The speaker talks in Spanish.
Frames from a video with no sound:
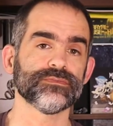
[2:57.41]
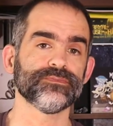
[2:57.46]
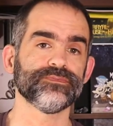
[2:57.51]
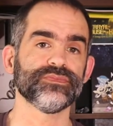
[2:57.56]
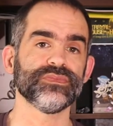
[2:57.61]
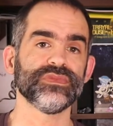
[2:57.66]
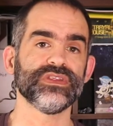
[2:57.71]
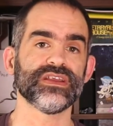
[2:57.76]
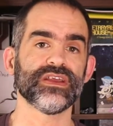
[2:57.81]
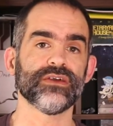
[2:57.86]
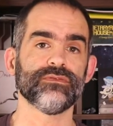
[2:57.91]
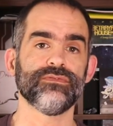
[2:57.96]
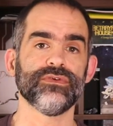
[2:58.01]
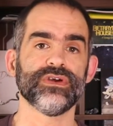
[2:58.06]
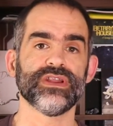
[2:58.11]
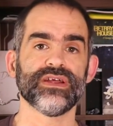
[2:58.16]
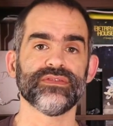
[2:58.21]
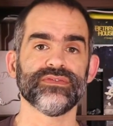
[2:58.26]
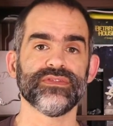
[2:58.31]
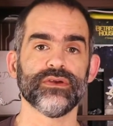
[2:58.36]
y que
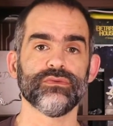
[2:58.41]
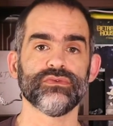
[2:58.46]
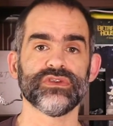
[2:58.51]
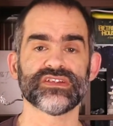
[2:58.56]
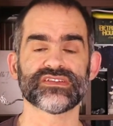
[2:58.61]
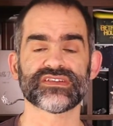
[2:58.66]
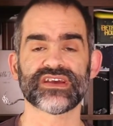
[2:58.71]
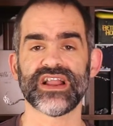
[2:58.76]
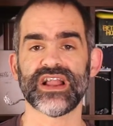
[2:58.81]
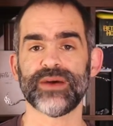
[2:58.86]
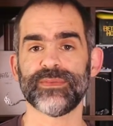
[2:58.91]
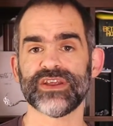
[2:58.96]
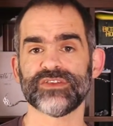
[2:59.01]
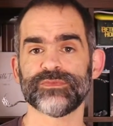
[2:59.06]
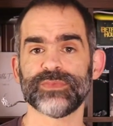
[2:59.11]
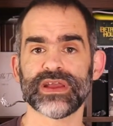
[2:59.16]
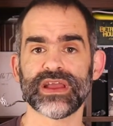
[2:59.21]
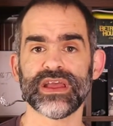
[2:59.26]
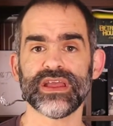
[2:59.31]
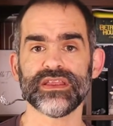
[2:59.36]
fueran de una escala
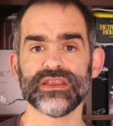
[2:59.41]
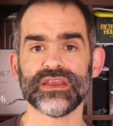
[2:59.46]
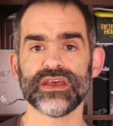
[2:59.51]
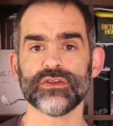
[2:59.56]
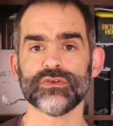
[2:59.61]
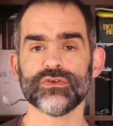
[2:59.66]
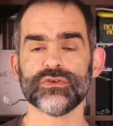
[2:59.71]
más pequeña,